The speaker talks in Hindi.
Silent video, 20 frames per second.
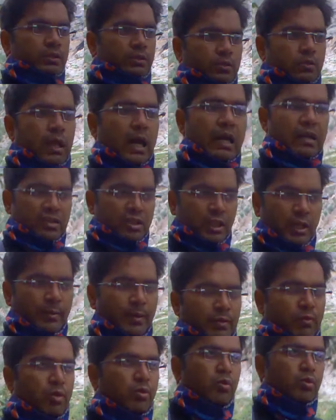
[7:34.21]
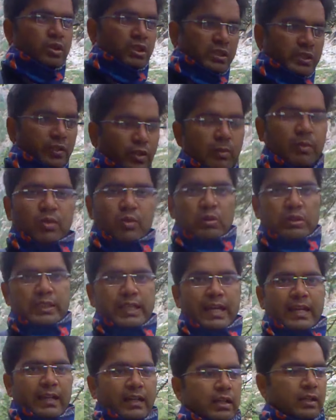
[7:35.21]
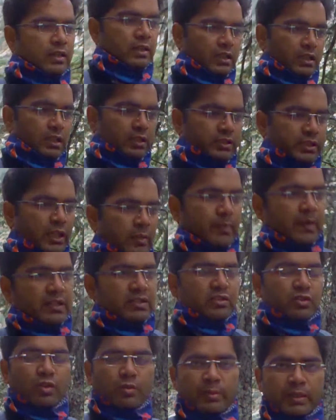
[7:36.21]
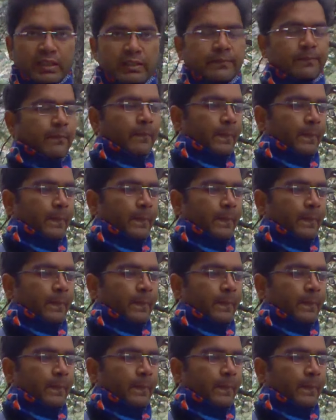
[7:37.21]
जो आश्रम है वो कुछ दिनों में खुल जाएगा चार पाँच दिनों में